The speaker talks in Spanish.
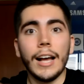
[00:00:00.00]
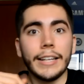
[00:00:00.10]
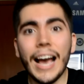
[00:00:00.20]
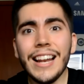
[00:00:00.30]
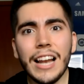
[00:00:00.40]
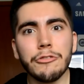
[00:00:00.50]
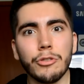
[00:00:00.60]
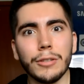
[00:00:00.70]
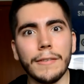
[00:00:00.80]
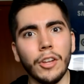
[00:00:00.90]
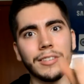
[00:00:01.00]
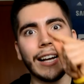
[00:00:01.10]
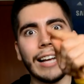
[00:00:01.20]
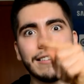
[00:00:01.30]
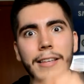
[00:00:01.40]
¿Qué hay, Chicos, Bienvenidos
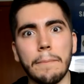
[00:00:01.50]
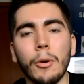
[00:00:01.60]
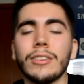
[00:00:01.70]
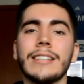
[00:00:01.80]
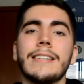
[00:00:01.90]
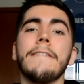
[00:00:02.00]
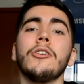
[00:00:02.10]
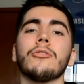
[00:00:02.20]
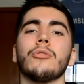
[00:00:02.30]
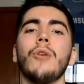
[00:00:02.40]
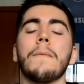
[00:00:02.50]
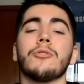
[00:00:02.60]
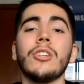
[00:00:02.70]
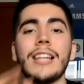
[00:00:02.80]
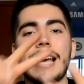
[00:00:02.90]
a Casa Deportes y bienvenidos a un nuevo
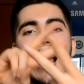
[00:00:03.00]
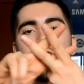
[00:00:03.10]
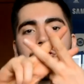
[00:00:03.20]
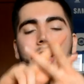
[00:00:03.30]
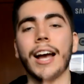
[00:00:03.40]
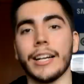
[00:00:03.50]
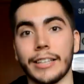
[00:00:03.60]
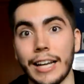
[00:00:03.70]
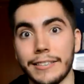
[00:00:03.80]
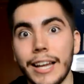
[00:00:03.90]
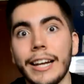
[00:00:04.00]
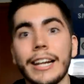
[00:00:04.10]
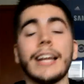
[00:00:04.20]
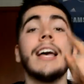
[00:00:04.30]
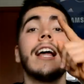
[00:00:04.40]
episodio de Hashtag KCR,
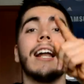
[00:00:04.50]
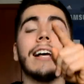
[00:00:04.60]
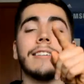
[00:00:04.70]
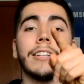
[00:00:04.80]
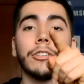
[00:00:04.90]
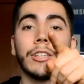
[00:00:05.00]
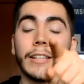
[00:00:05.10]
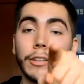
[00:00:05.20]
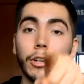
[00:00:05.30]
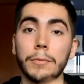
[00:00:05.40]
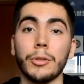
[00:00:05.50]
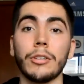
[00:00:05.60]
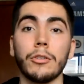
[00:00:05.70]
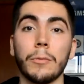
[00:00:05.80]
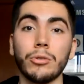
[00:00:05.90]
la serie donde intento responder
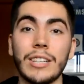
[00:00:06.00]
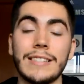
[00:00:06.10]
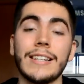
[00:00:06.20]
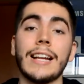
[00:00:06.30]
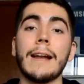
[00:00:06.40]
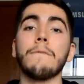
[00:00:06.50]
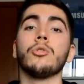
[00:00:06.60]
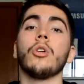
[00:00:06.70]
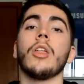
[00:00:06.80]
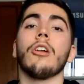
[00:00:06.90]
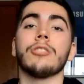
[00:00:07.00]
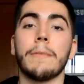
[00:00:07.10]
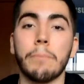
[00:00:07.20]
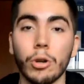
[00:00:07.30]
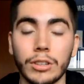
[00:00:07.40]
tus preguntas acerca del mundo de los
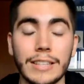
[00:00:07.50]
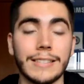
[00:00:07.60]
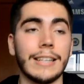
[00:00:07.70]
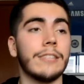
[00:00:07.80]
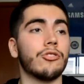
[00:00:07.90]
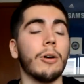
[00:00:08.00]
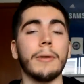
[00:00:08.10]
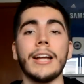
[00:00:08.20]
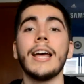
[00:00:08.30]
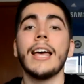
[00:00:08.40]
deportes y sobre